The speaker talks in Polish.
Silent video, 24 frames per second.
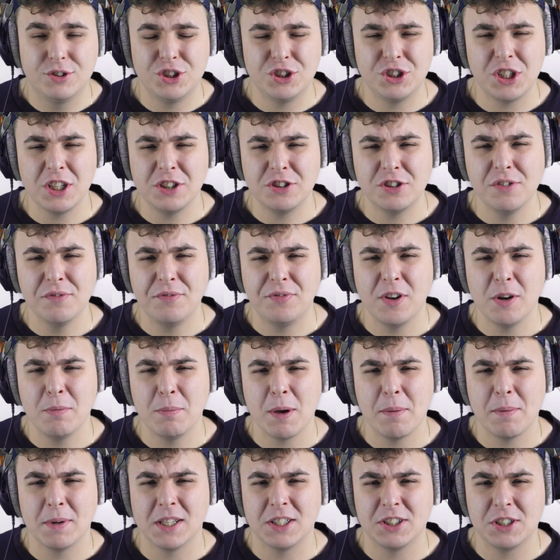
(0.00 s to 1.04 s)
W dzisiejszym
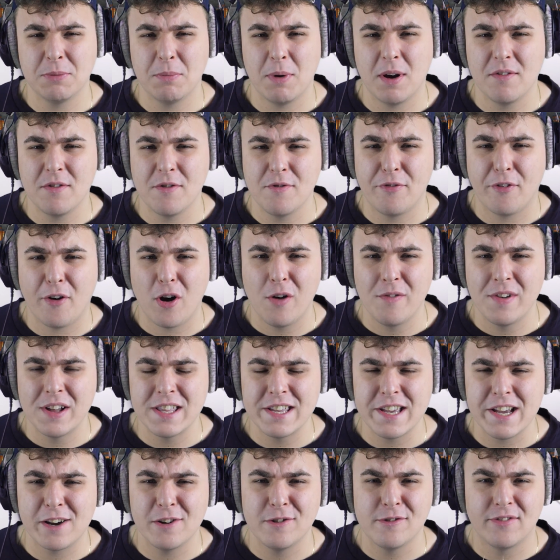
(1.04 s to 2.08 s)
filmie będę się bawił w
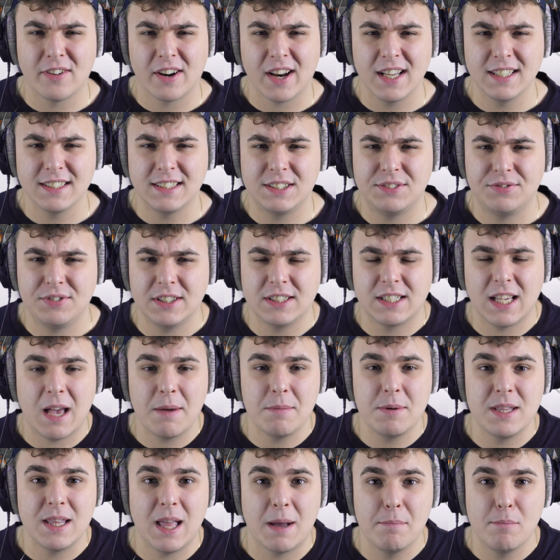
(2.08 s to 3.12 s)
chowanego wraz z
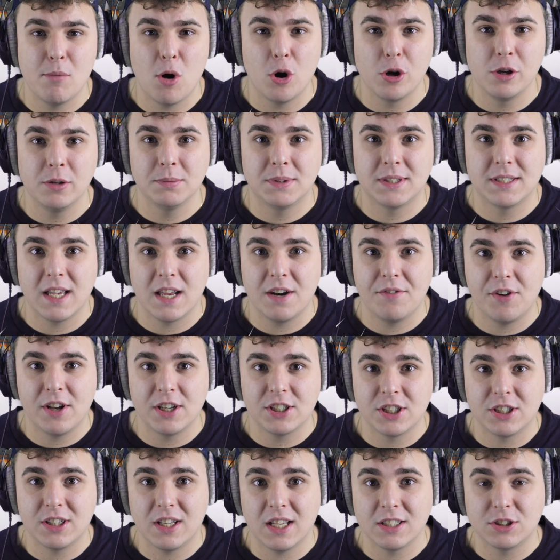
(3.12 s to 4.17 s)
widzami na moim
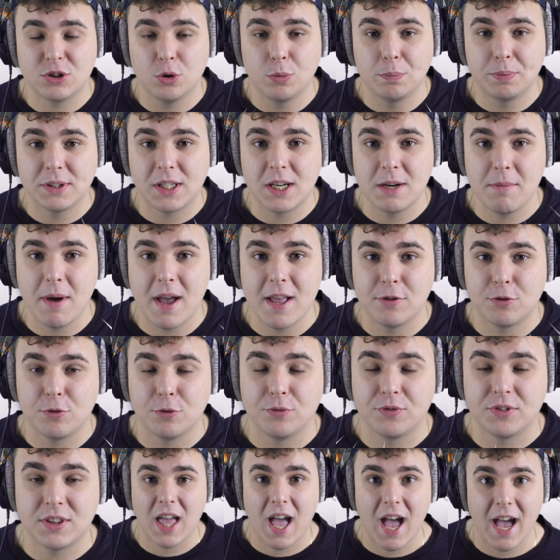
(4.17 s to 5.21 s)
serwerze dla
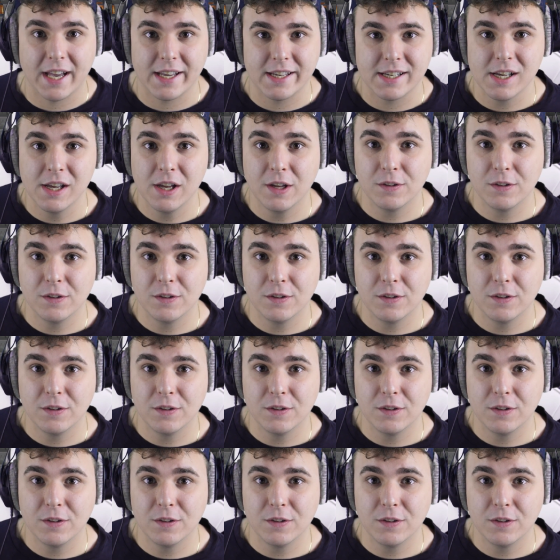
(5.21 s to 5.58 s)
subskrybentów Tak,